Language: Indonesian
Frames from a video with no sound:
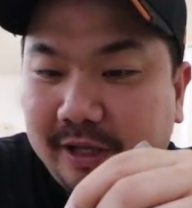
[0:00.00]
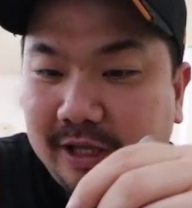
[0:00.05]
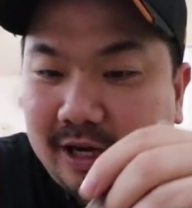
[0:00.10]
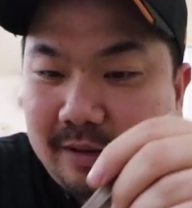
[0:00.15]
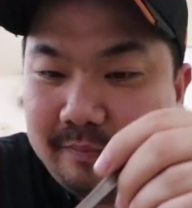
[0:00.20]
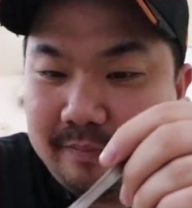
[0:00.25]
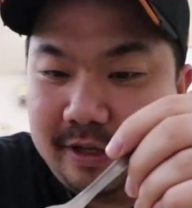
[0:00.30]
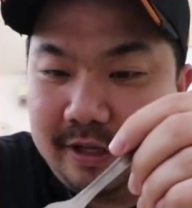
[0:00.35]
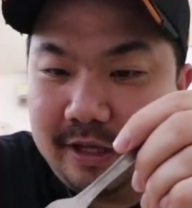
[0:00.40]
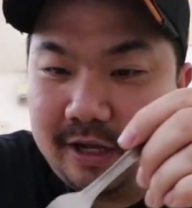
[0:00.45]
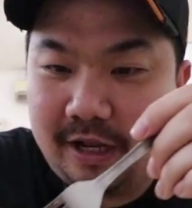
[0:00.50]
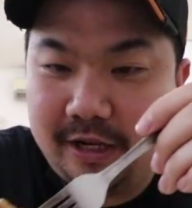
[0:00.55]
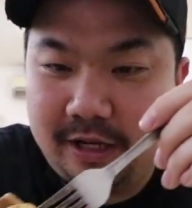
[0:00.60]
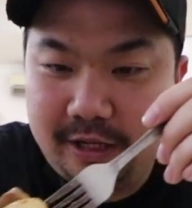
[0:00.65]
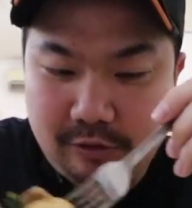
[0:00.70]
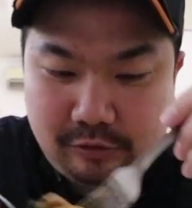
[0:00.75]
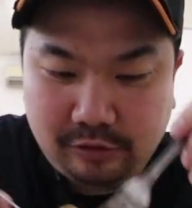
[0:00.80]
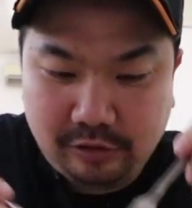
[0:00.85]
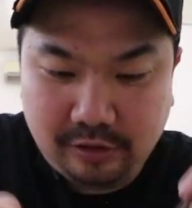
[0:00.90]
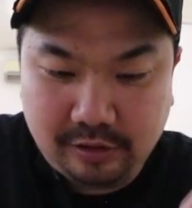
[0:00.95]

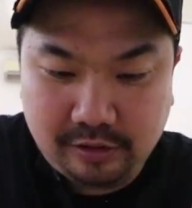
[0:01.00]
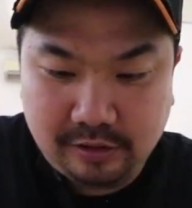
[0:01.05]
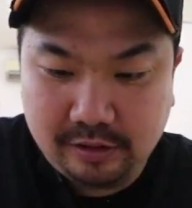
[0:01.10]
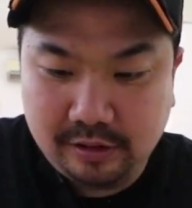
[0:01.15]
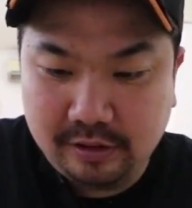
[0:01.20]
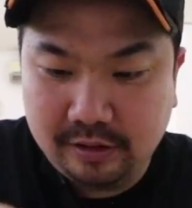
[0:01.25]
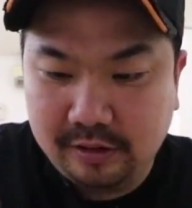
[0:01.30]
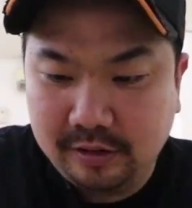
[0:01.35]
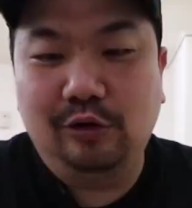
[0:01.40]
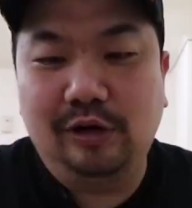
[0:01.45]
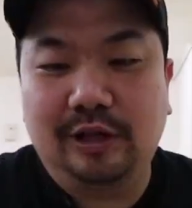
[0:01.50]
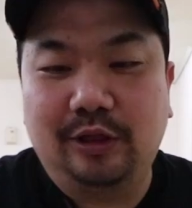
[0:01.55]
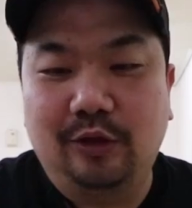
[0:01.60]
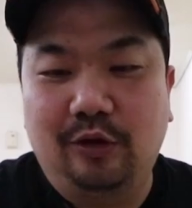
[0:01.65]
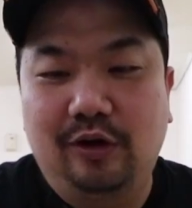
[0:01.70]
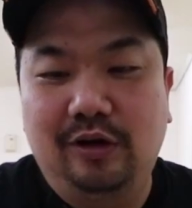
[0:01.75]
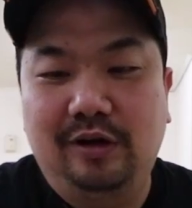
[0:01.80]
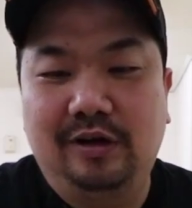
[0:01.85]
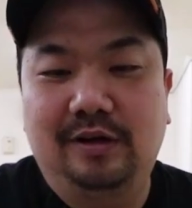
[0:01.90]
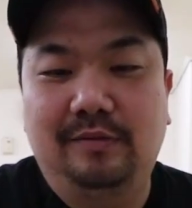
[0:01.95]
pinggiran-pinggirannya dulu lu lihat
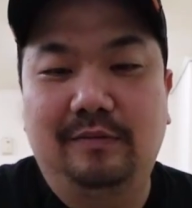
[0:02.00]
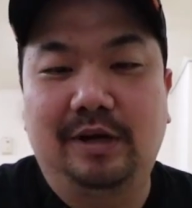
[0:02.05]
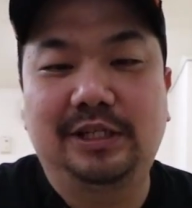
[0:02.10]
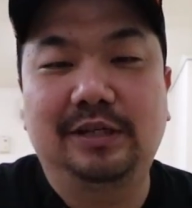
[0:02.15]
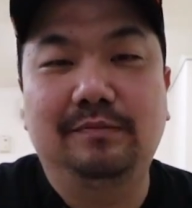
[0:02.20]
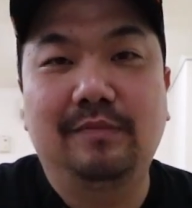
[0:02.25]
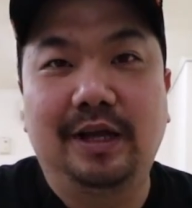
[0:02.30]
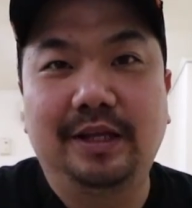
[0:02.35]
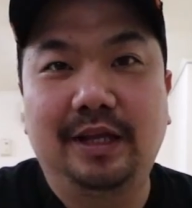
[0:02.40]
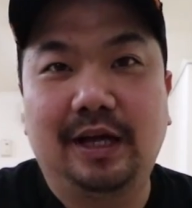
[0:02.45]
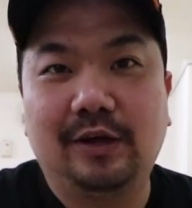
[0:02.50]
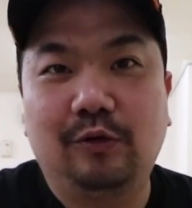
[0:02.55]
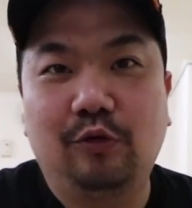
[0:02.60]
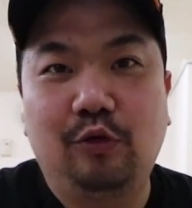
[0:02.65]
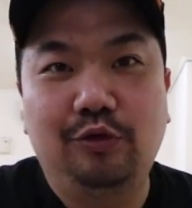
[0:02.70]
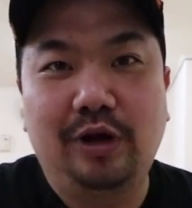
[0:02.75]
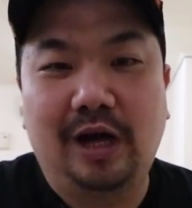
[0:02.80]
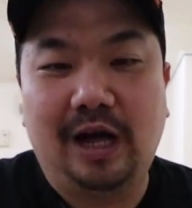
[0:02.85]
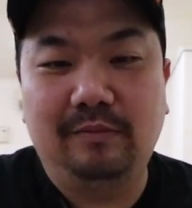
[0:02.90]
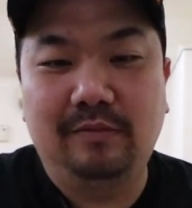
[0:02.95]
dong masih banyak
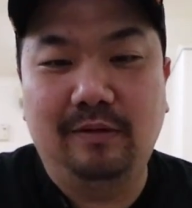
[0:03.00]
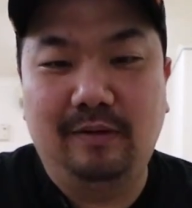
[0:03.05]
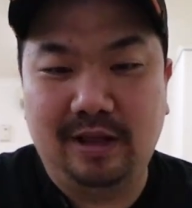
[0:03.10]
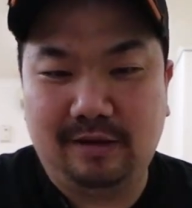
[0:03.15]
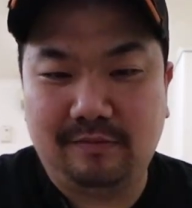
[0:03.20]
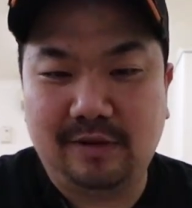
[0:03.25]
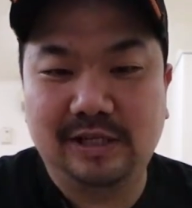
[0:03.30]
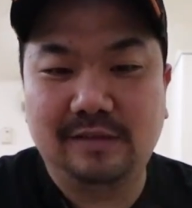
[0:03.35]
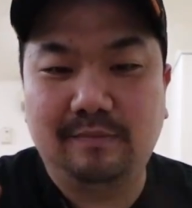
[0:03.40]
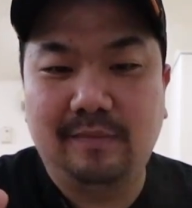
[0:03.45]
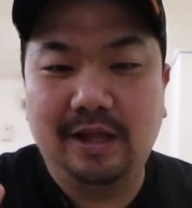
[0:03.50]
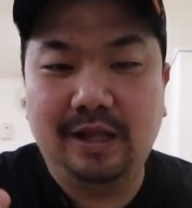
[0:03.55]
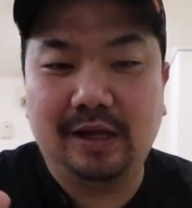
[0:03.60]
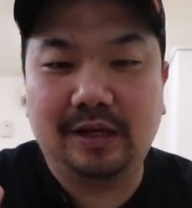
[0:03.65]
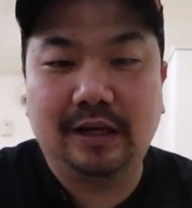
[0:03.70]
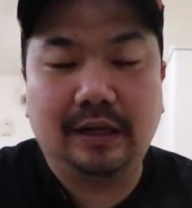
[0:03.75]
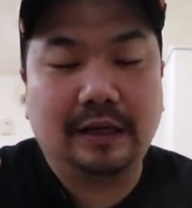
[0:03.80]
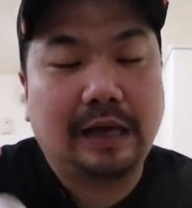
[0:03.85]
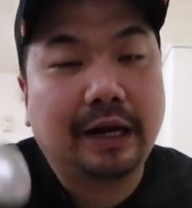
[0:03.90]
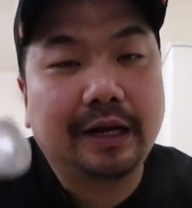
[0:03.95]
gue udah ngambil banyak masih banyak
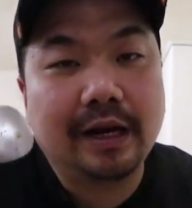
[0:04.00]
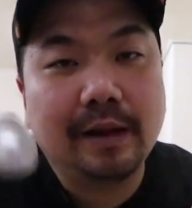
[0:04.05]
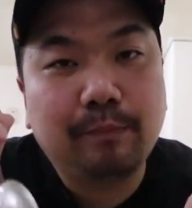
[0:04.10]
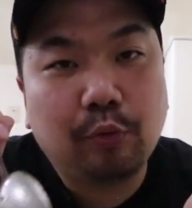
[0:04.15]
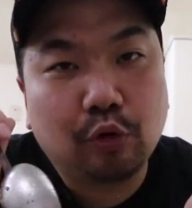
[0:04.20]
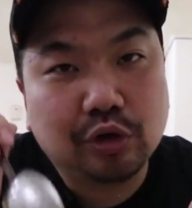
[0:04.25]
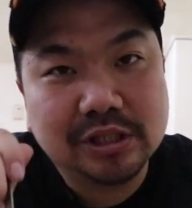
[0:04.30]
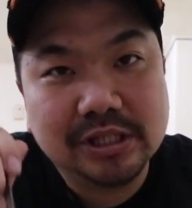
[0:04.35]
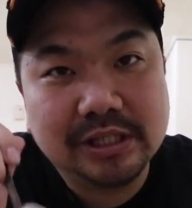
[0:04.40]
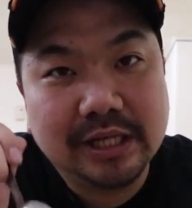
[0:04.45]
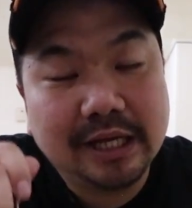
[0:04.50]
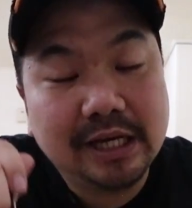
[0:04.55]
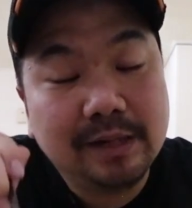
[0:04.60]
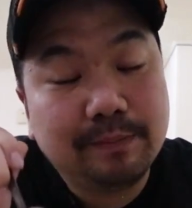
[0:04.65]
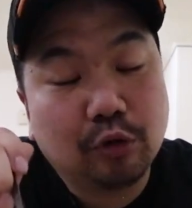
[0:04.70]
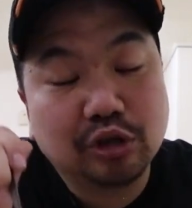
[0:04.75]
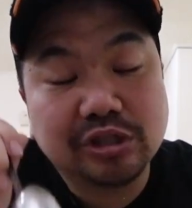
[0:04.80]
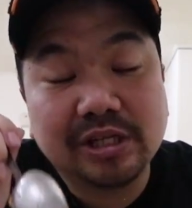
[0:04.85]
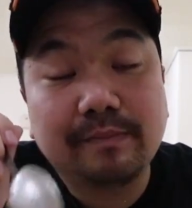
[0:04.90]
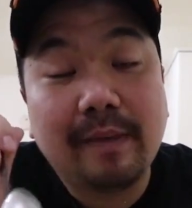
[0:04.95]
karena porsinya ini
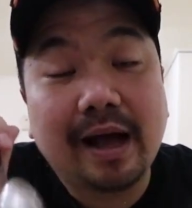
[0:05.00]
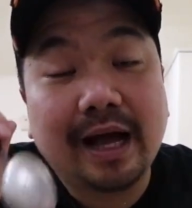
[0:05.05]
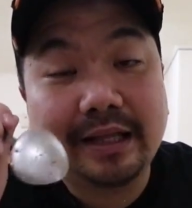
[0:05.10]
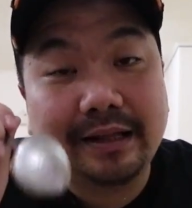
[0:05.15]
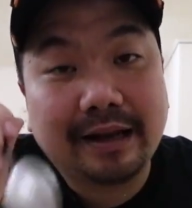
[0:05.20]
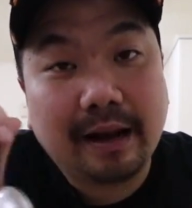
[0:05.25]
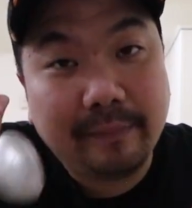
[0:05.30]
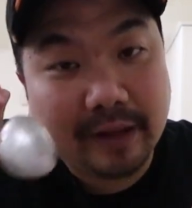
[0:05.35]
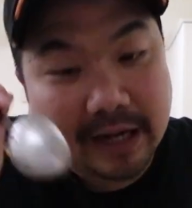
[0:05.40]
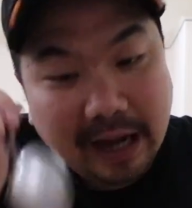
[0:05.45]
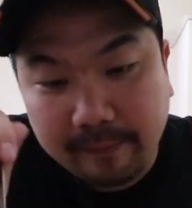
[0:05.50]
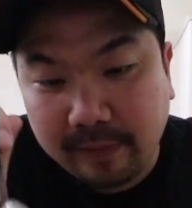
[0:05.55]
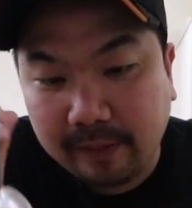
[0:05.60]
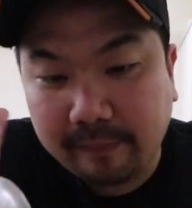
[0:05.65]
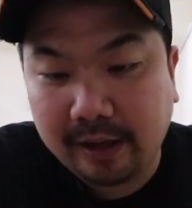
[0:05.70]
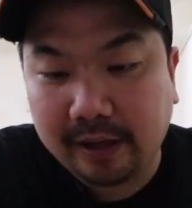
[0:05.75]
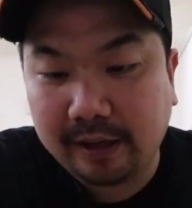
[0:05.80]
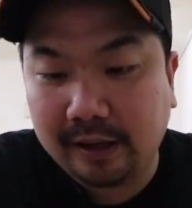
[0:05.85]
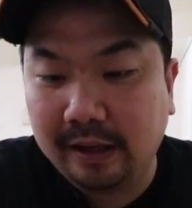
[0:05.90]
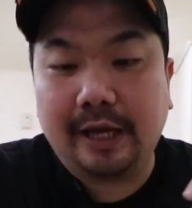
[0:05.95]
porsi makan rame-rame
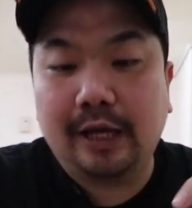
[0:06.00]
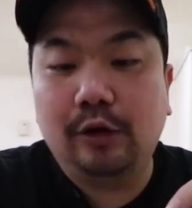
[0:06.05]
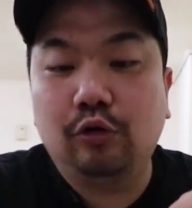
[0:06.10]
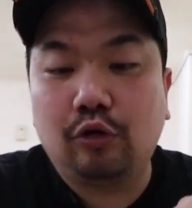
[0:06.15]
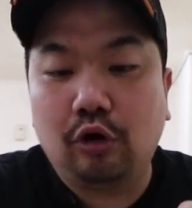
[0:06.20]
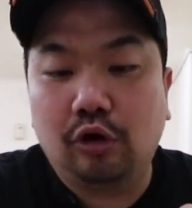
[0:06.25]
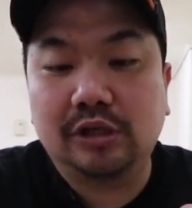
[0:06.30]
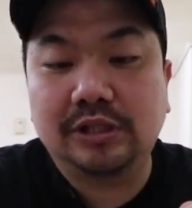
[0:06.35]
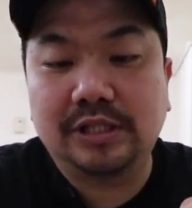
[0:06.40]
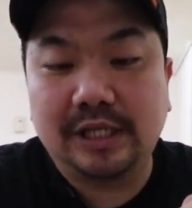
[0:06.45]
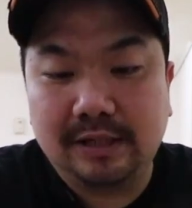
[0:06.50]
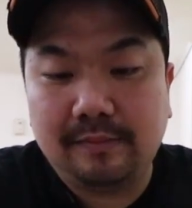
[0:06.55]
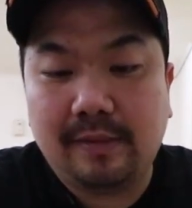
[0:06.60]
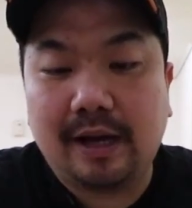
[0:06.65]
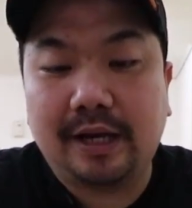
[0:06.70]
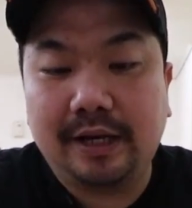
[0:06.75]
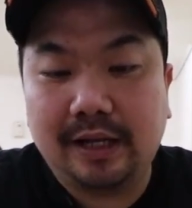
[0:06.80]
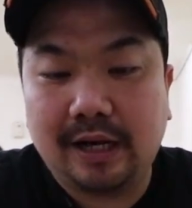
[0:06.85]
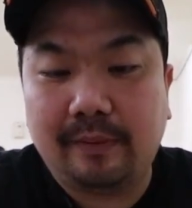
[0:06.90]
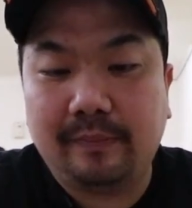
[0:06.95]
men kayak lu kalau kesini
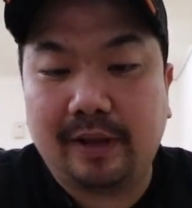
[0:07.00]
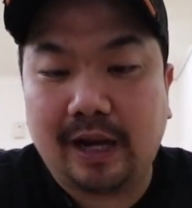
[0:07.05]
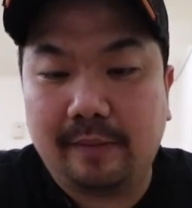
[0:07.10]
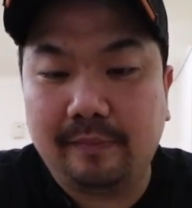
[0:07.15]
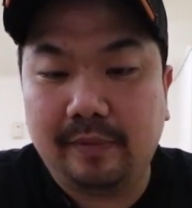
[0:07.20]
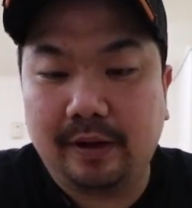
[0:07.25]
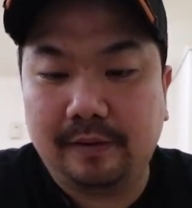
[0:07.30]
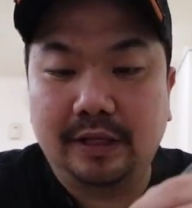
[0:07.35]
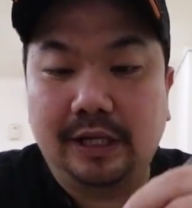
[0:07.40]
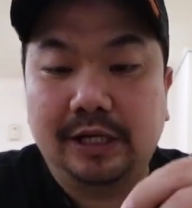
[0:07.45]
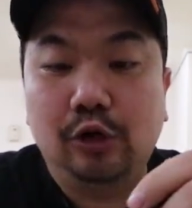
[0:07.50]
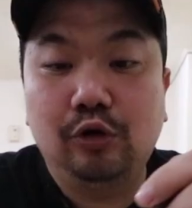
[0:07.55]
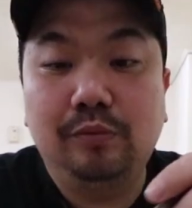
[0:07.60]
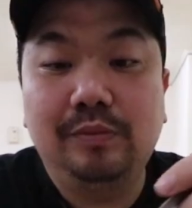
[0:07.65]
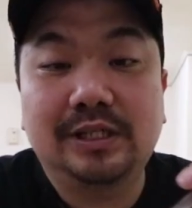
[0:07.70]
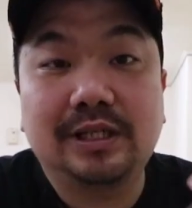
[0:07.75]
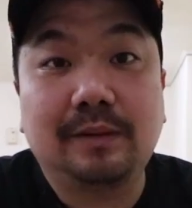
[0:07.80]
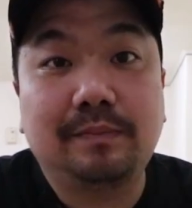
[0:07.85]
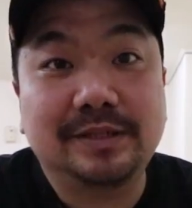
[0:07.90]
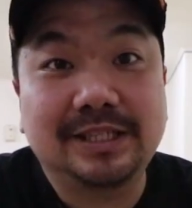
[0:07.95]
makannya rame-rame jadi lu
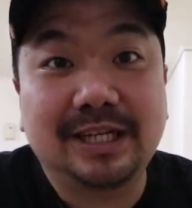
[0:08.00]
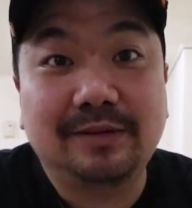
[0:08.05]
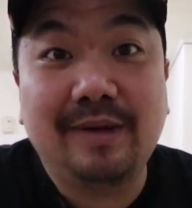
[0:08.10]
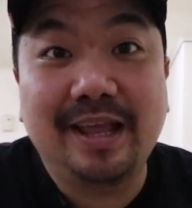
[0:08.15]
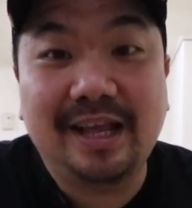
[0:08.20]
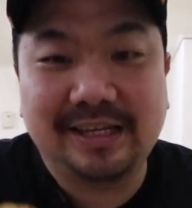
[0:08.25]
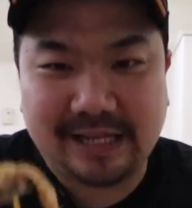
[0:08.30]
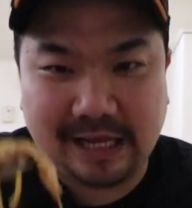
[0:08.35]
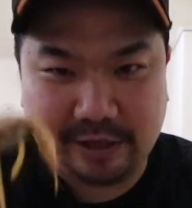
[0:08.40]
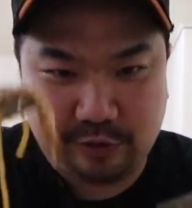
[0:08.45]
bisa pesan banyak